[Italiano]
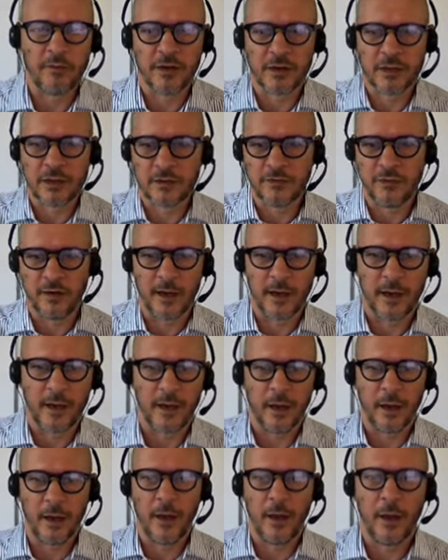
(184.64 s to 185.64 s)
farci
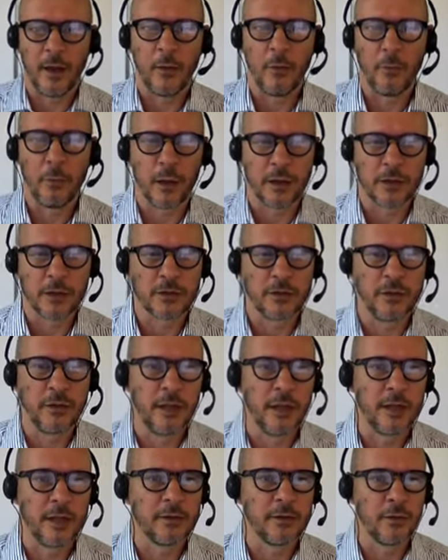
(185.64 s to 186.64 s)
fare eh, un passo
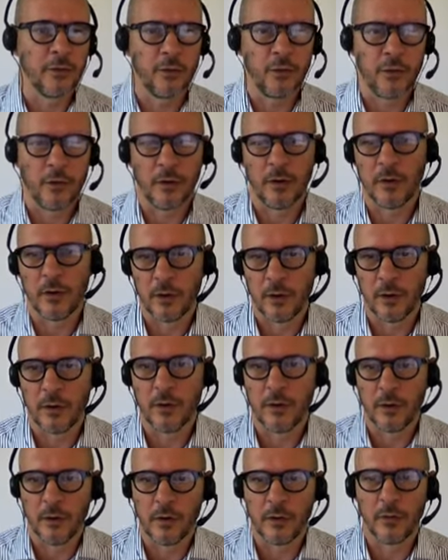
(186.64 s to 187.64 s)
indietro
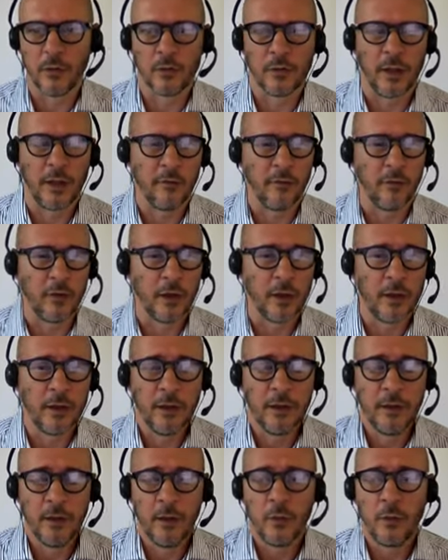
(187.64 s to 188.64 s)
eh, notevole.
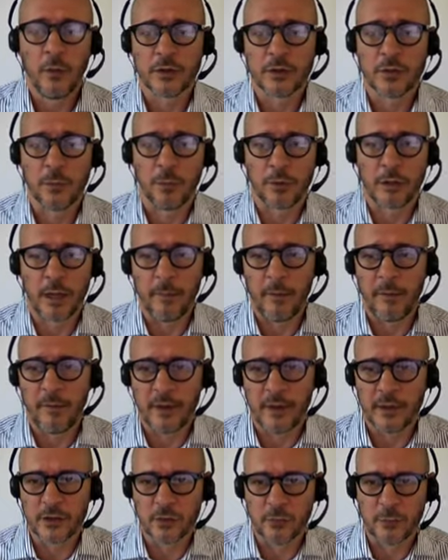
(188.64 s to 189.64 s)
Questo potrebbe
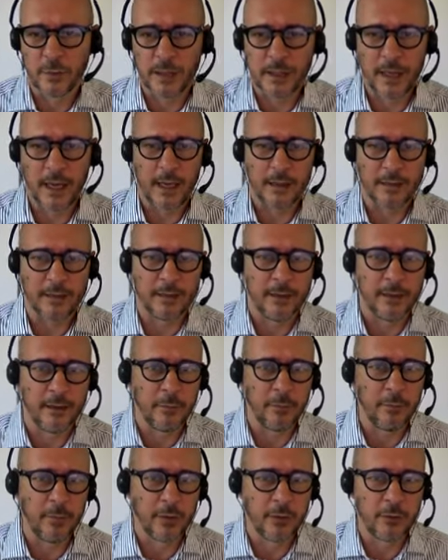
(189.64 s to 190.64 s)
avere sui mercati delle
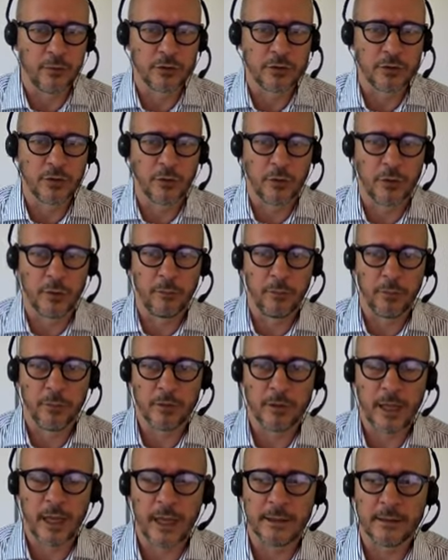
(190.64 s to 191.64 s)
ripercussioni
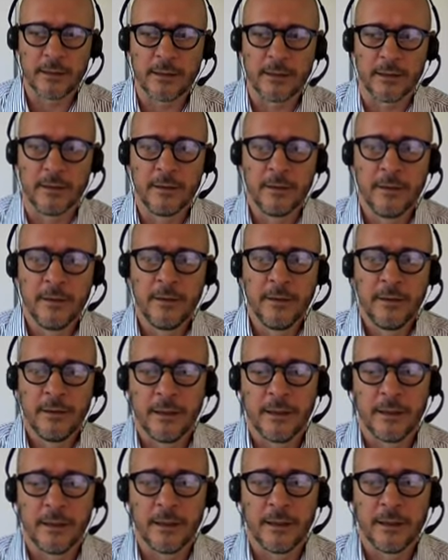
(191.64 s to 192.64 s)
importanti,
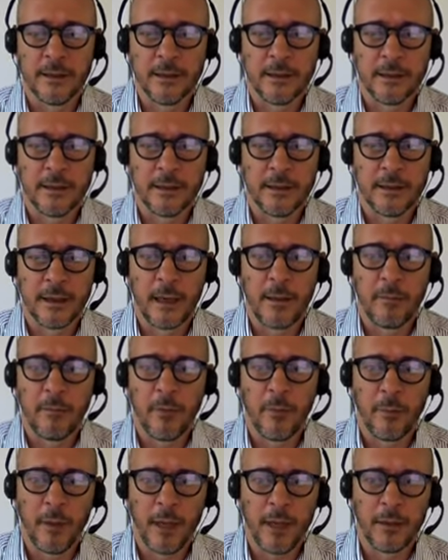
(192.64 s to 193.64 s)
eh, al
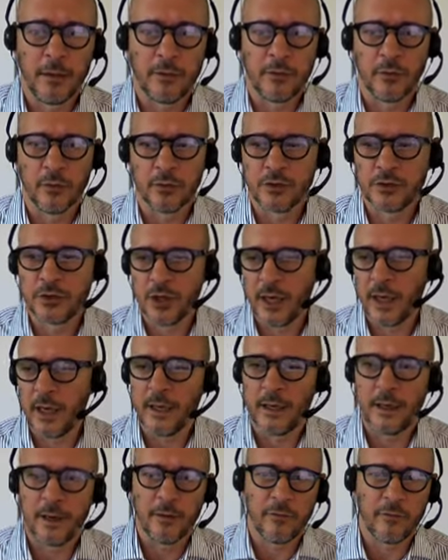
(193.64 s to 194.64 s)
momento
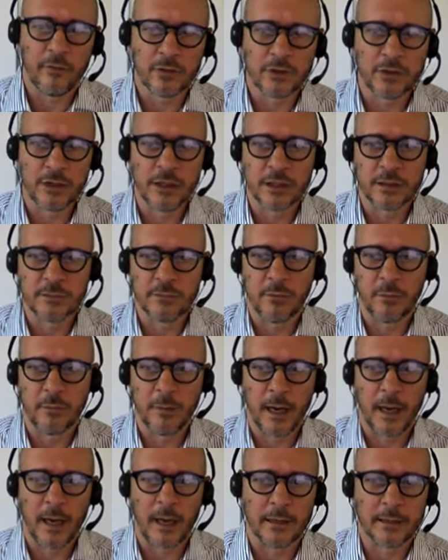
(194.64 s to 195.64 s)
c'è nervosismo turismo,
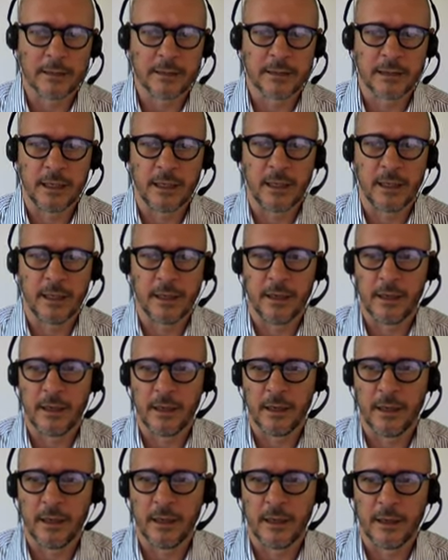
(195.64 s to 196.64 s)
ma se
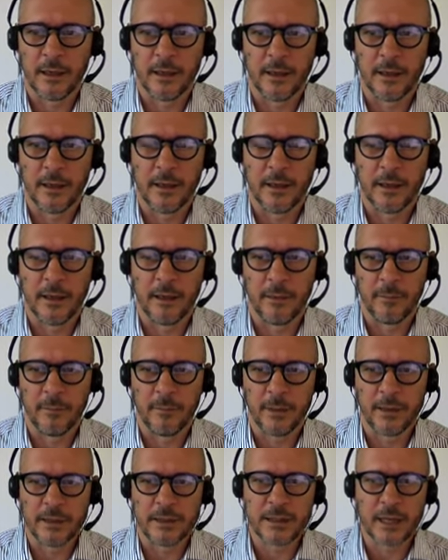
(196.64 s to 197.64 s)
eh,
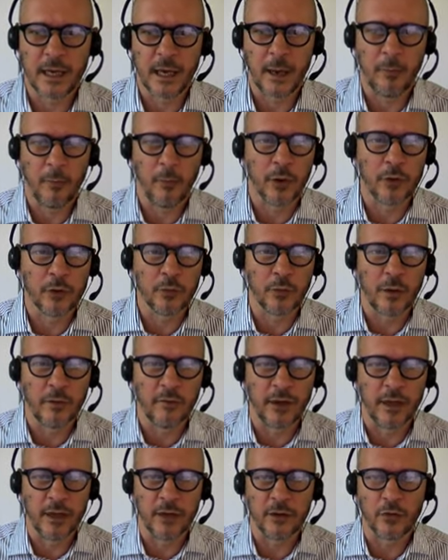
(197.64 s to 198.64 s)
pensiamo ad un
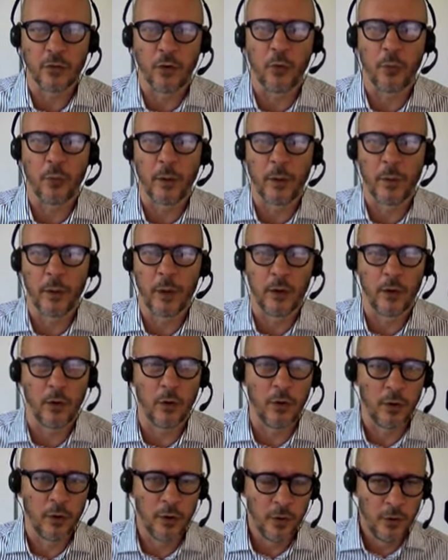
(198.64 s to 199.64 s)
evento come
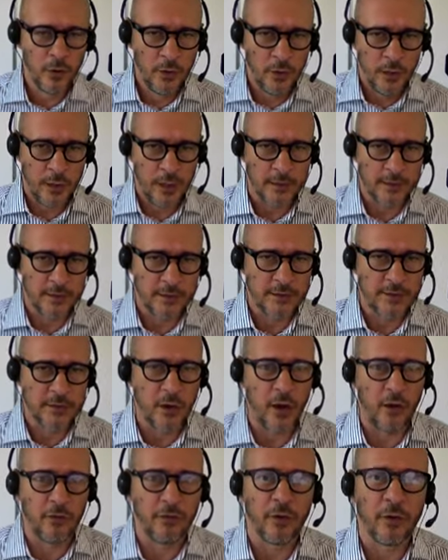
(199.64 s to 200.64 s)
quello
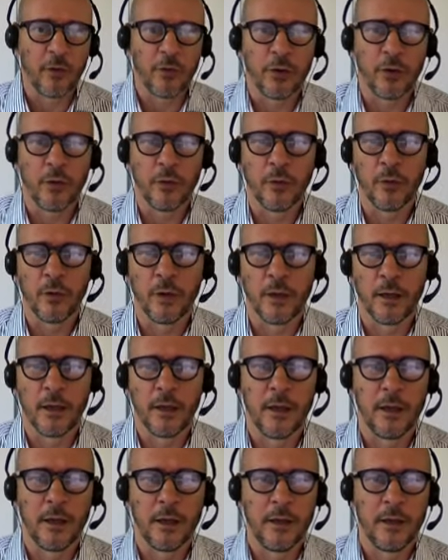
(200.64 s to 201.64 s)
catastrofico di, un,
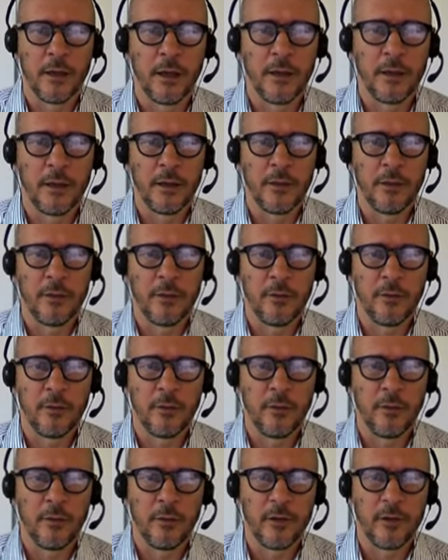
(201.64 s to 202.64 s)
eh, di, di,
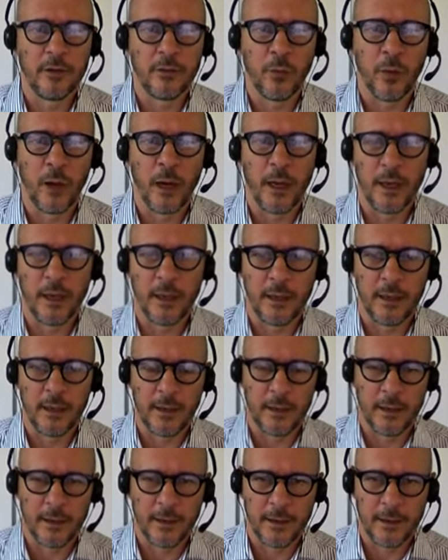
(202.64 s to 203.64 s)
di un'eventuale
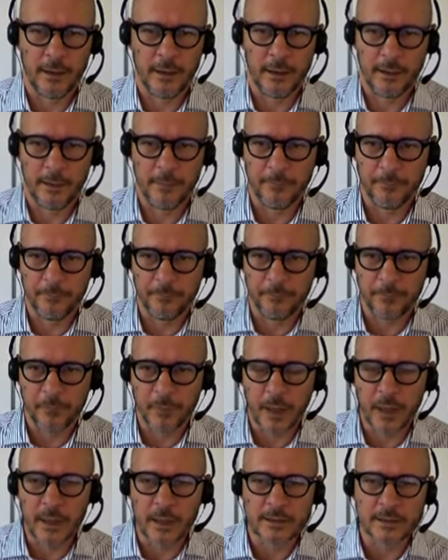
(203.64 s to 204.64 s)
eh,
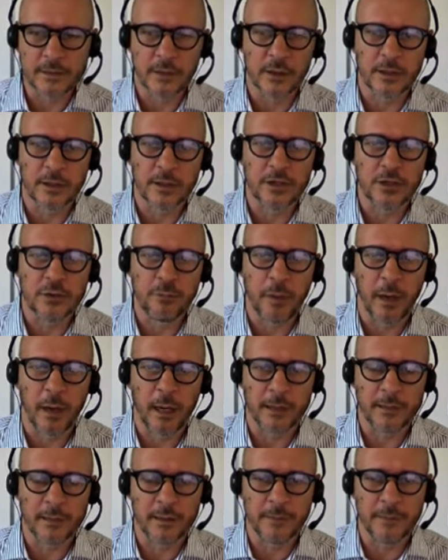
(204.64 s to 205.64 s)
elezione
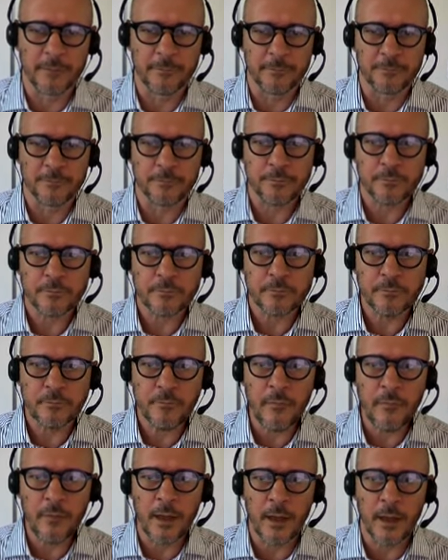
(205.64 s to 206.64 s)
anticipate,
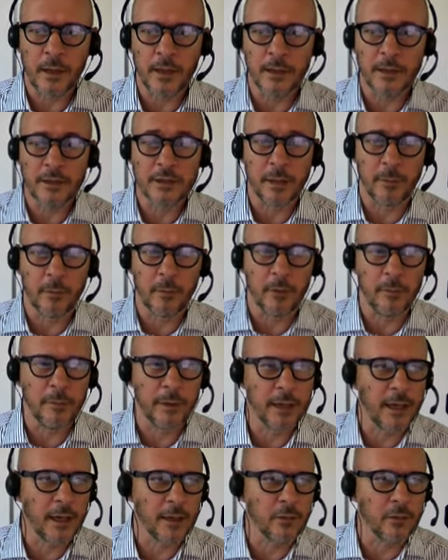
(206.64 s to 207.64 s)
eh, diciamo il
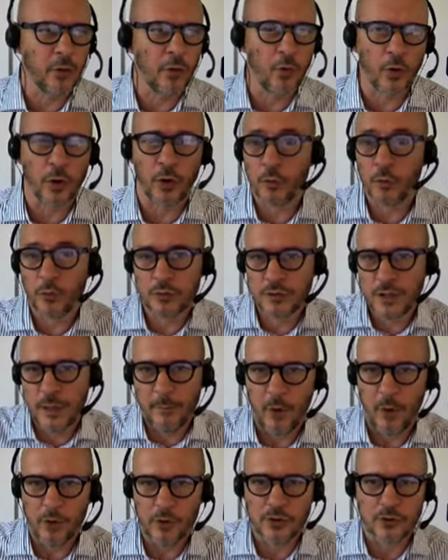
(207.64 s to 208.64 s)
mercato ancora non si è
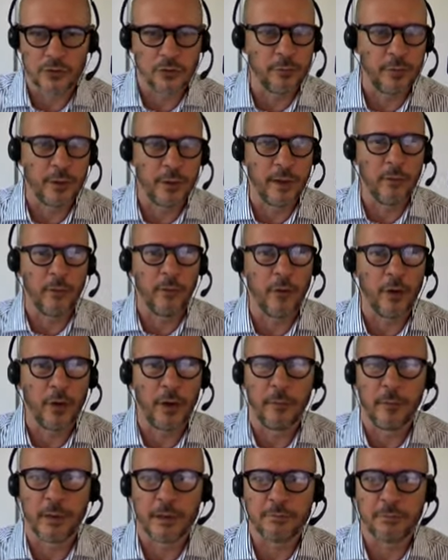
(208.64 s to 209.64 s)
mosso perché quello
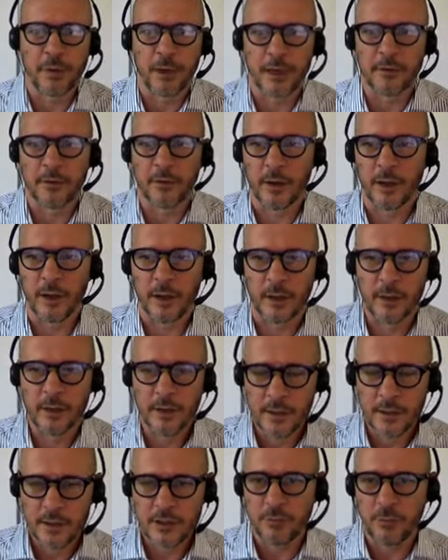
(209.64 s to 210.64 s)
che mi aspetto è che
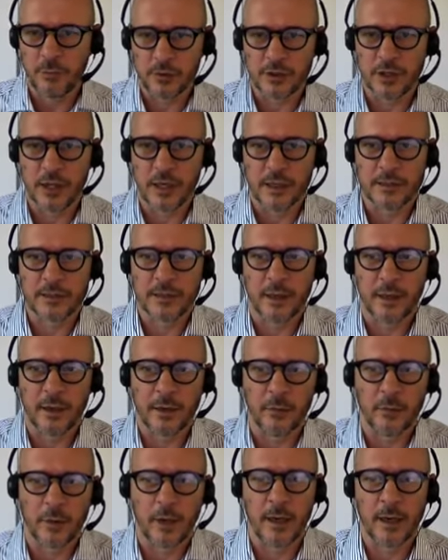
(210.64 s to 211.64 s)
ci possa essere
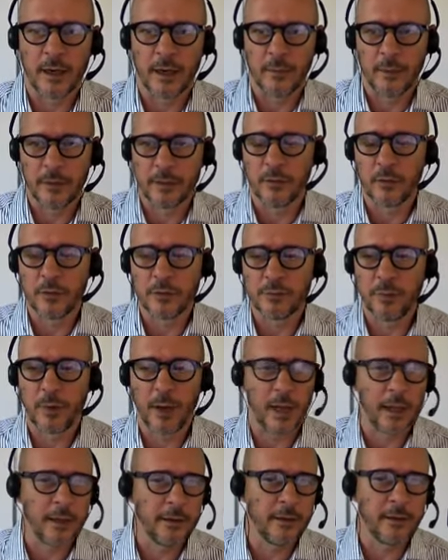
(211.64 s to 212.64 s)
un allargamento dello
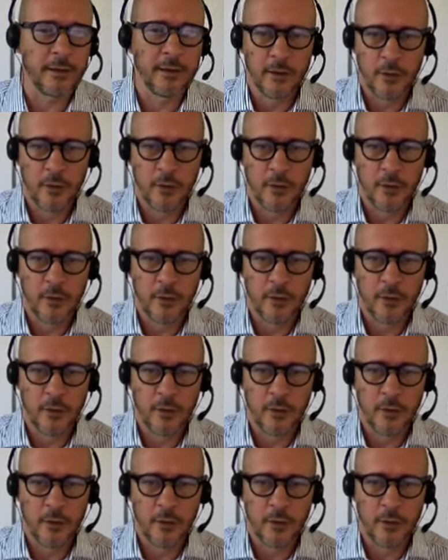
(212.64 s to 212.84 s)
spread